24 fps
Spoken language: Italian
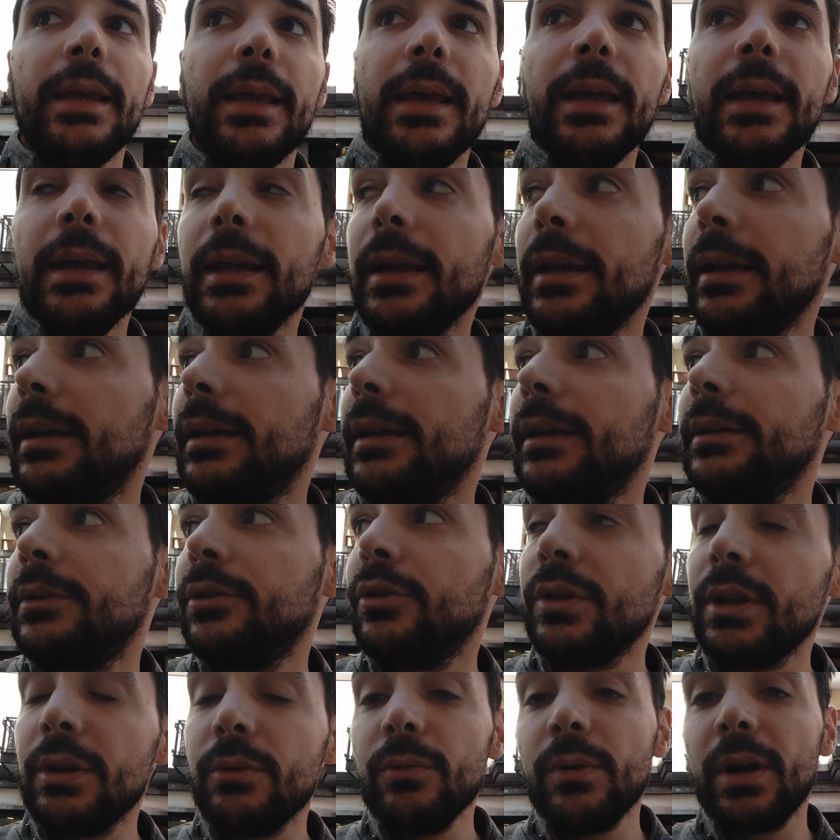e eh,
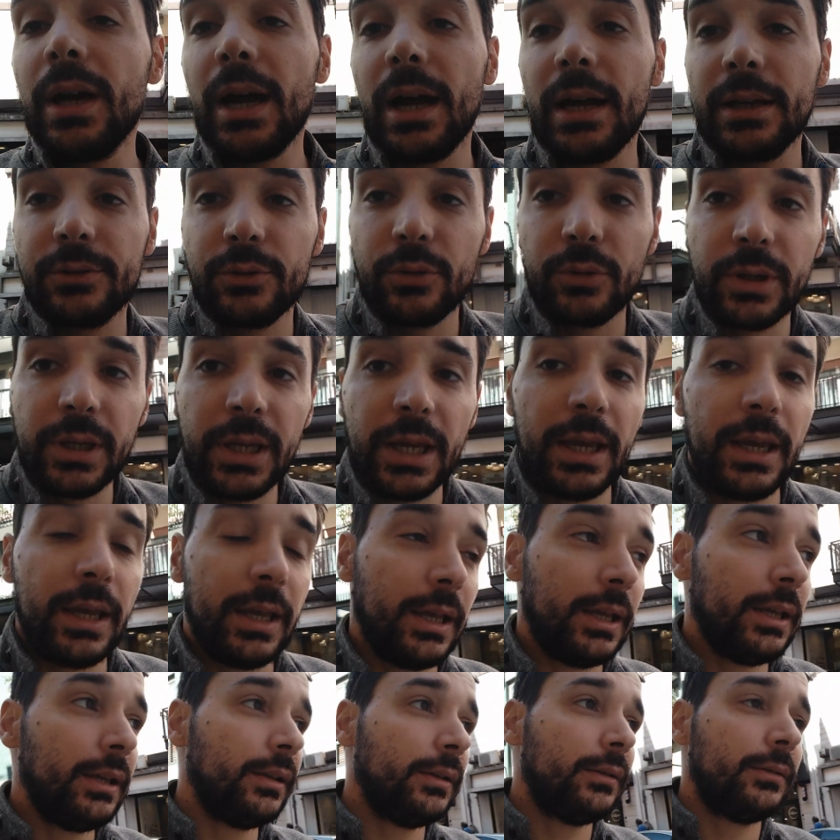non è un caso
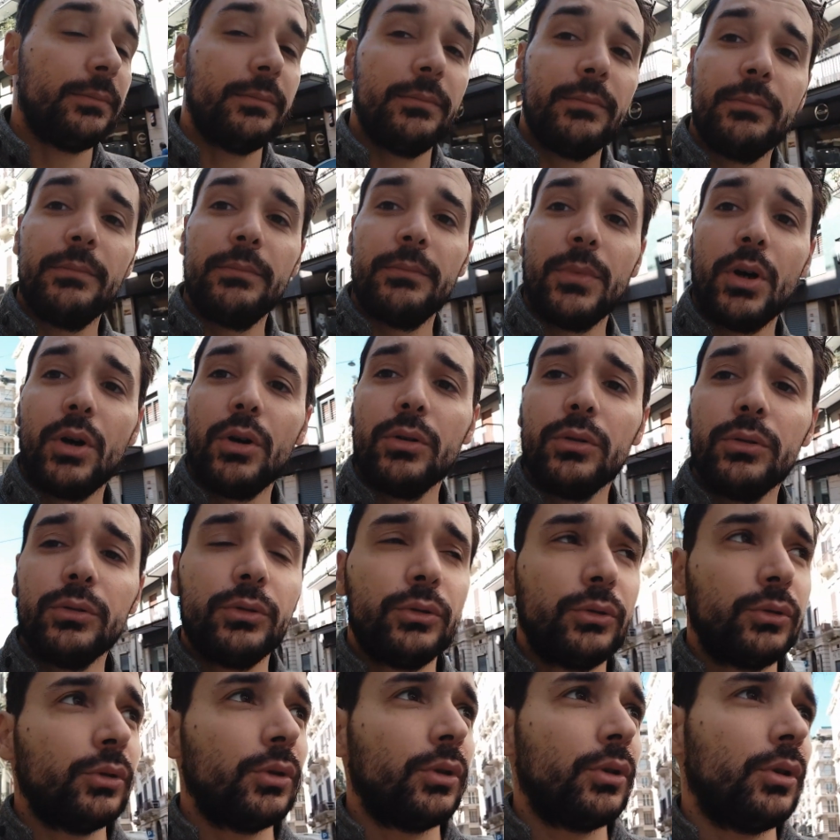che
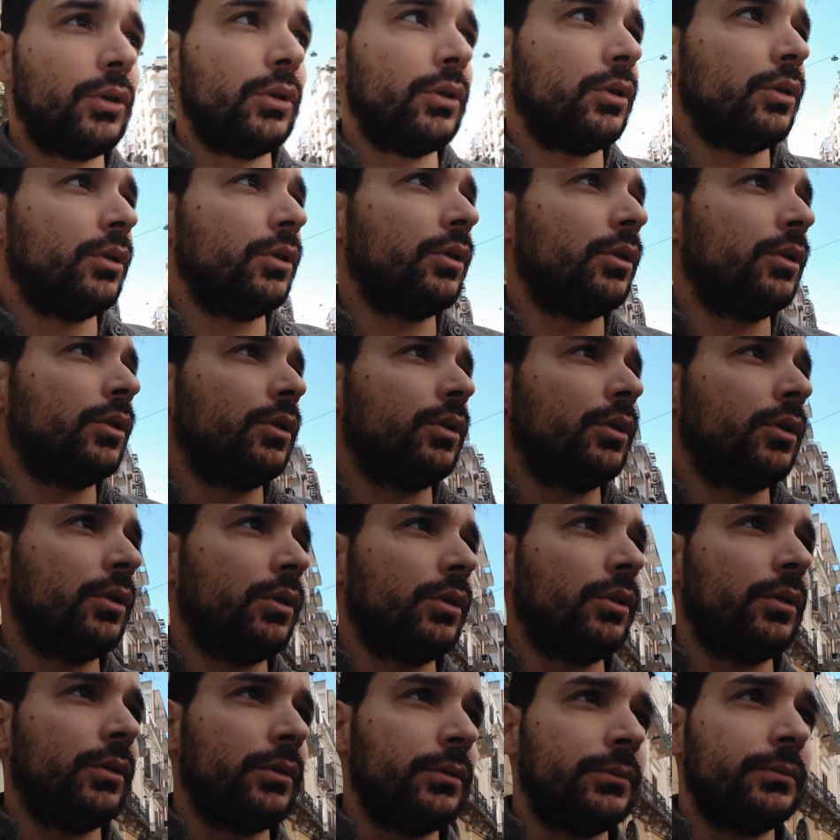
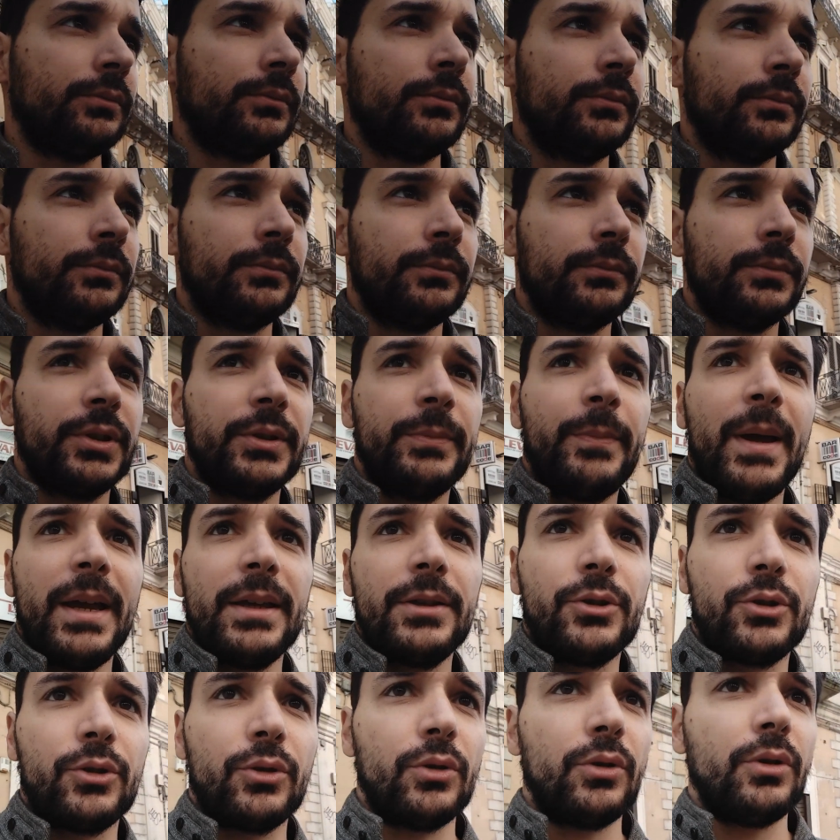molto eh,
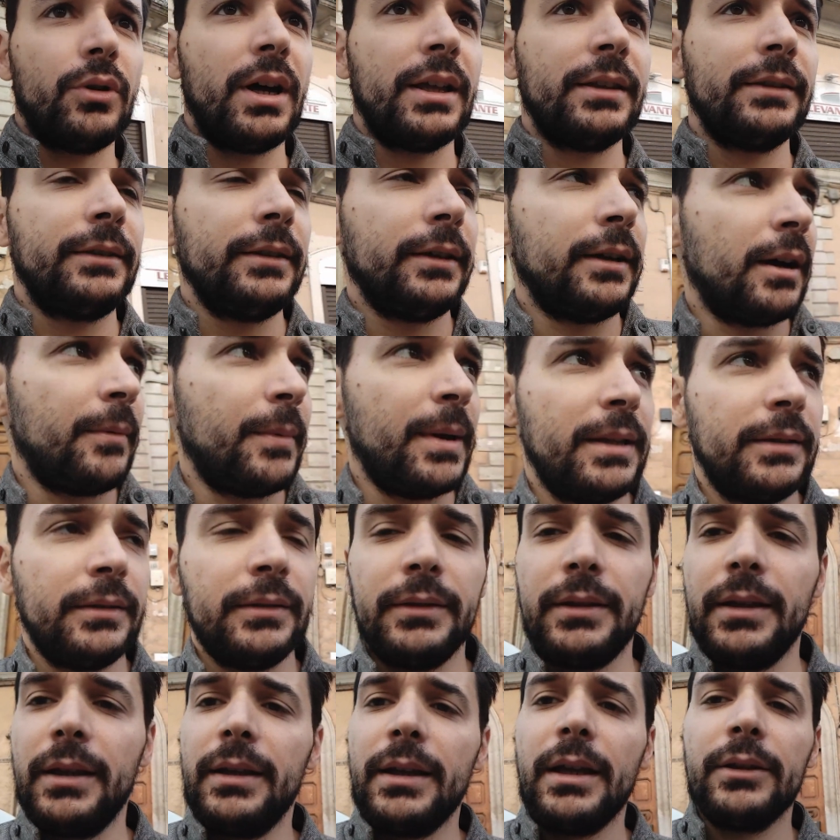spesso,
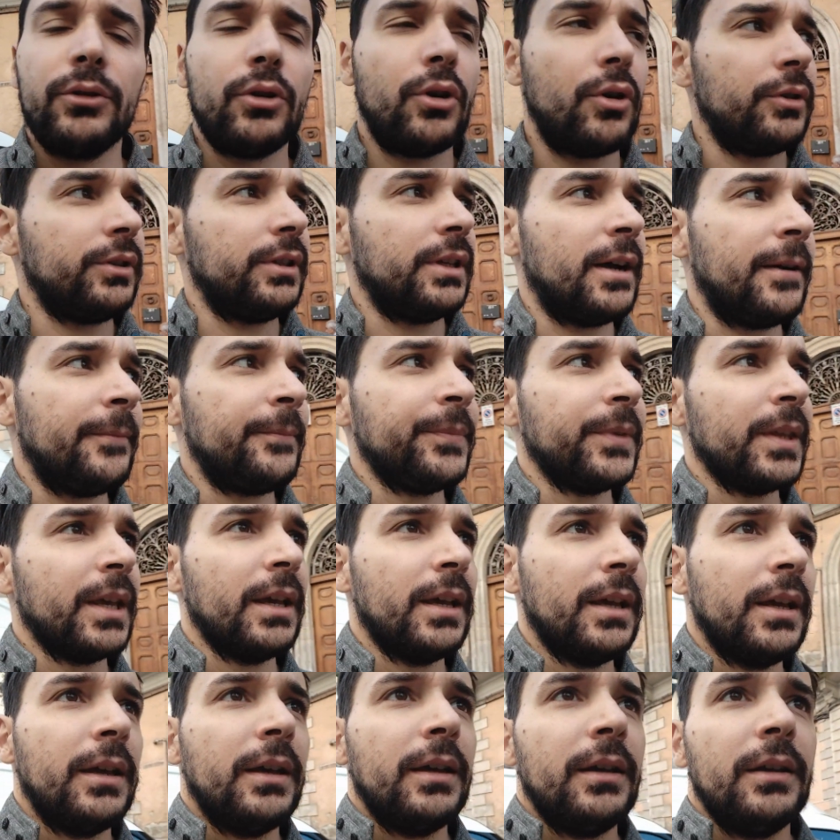anticamente, la noia
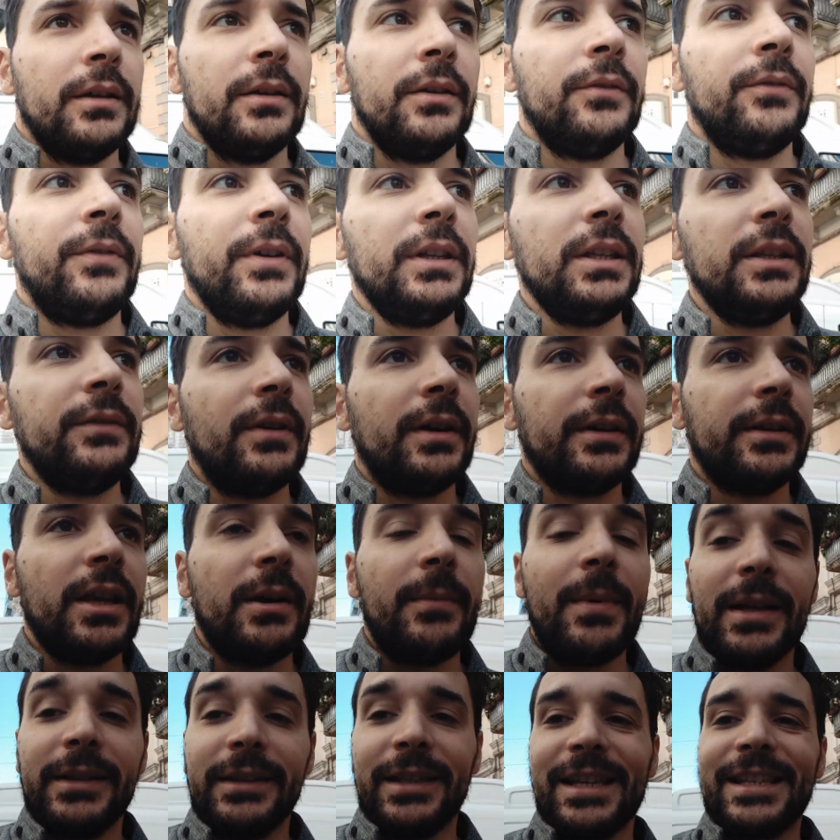veniva
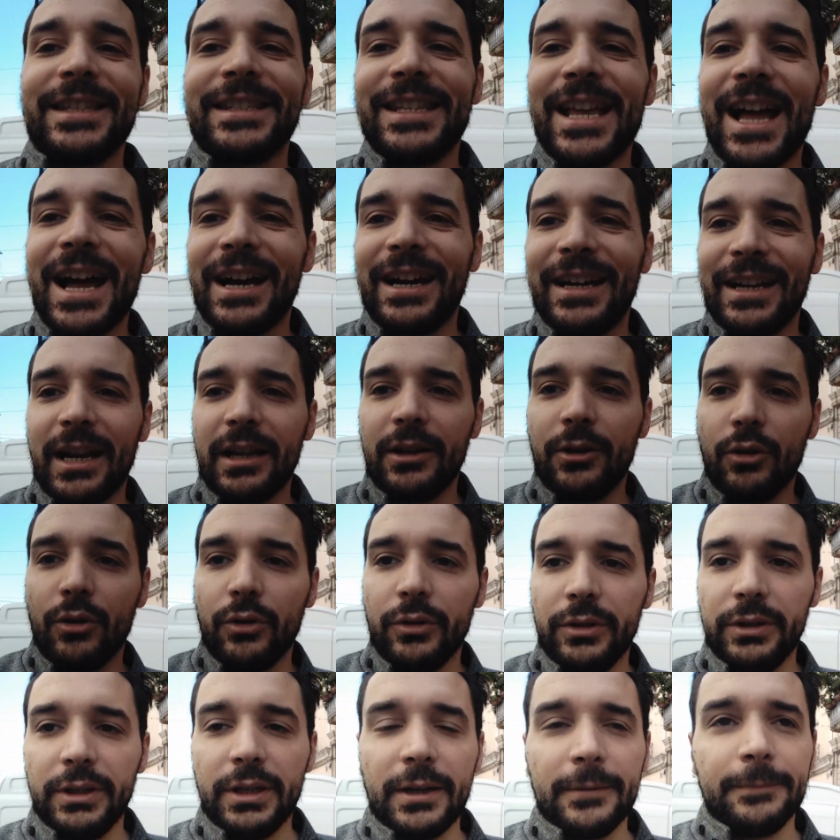chiamata sacra
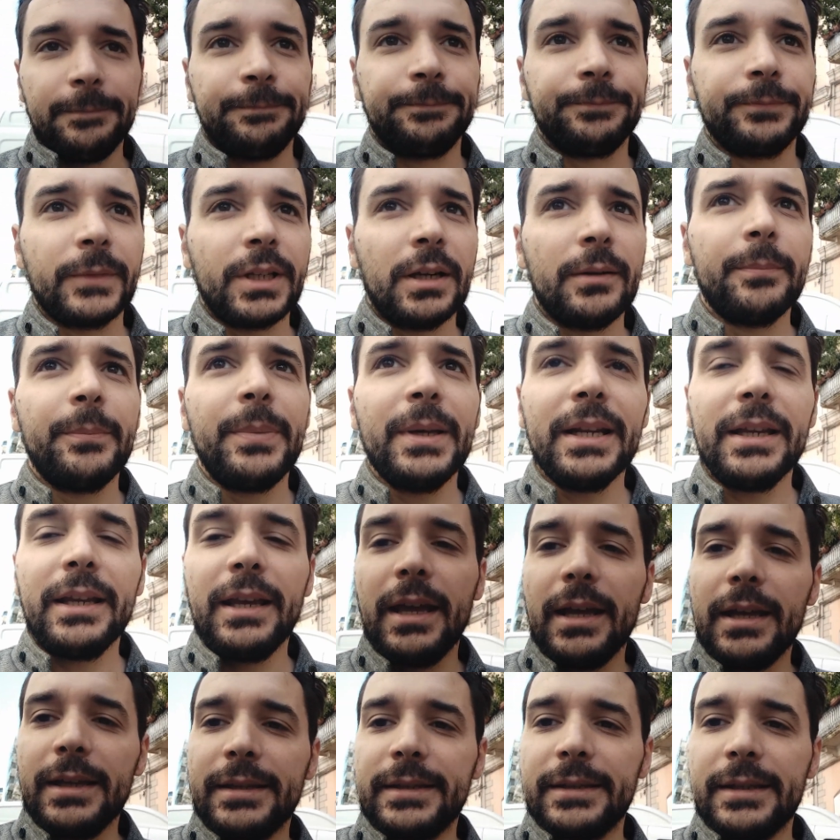noia.
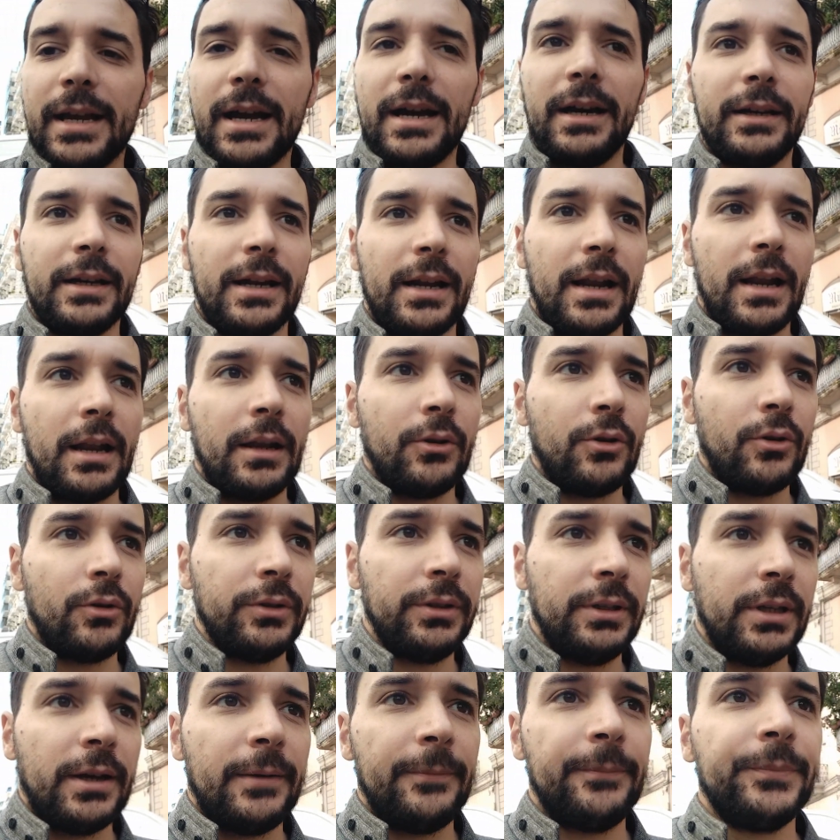Perché è sacra la
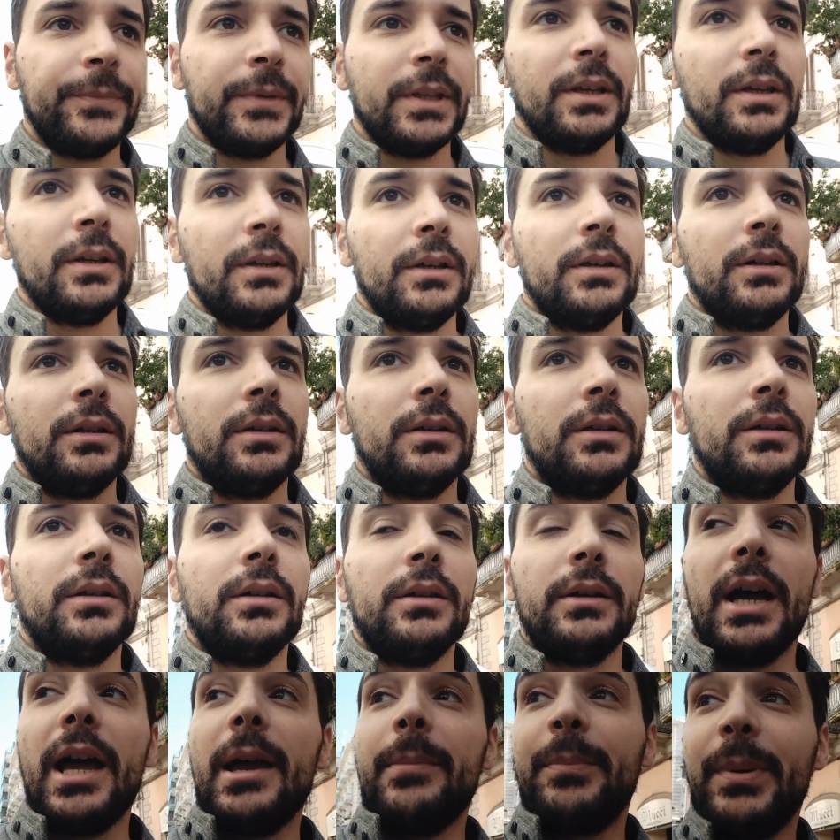noia?
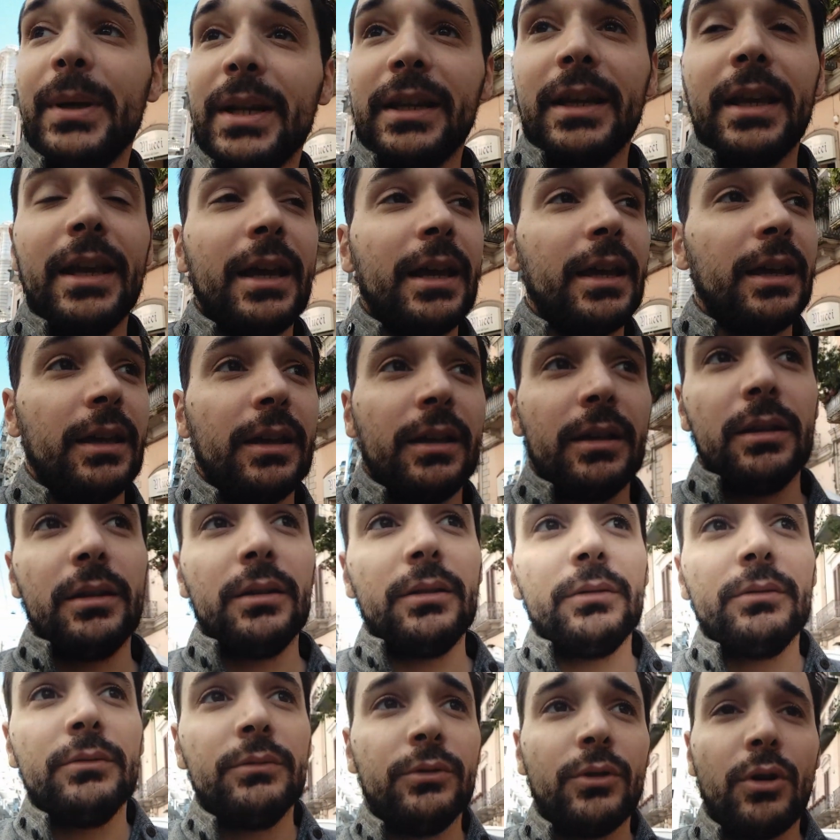Uh, è perché
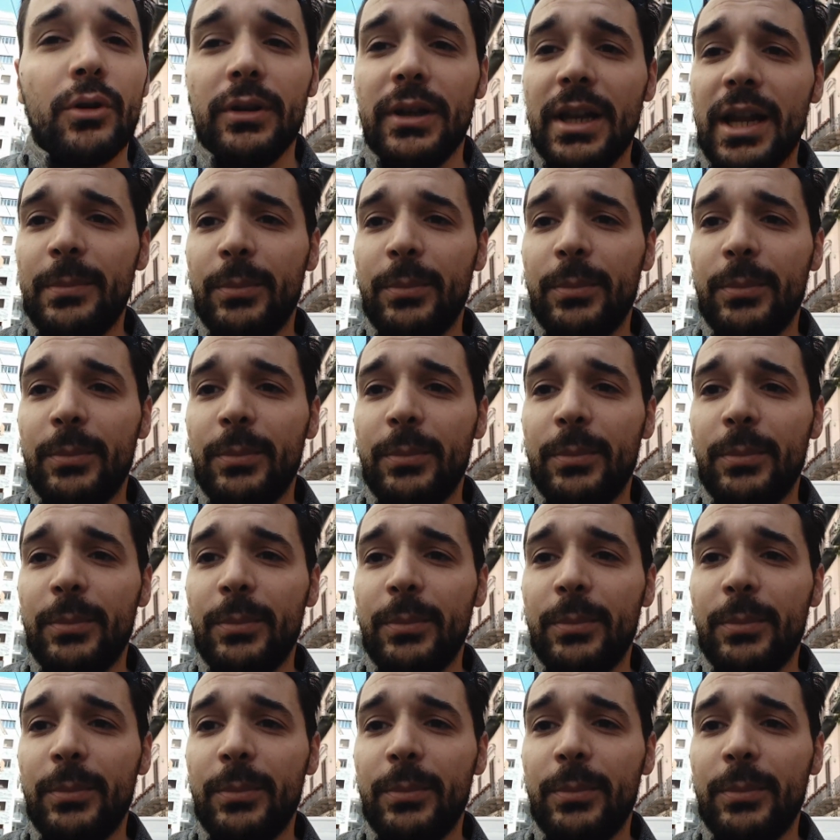non la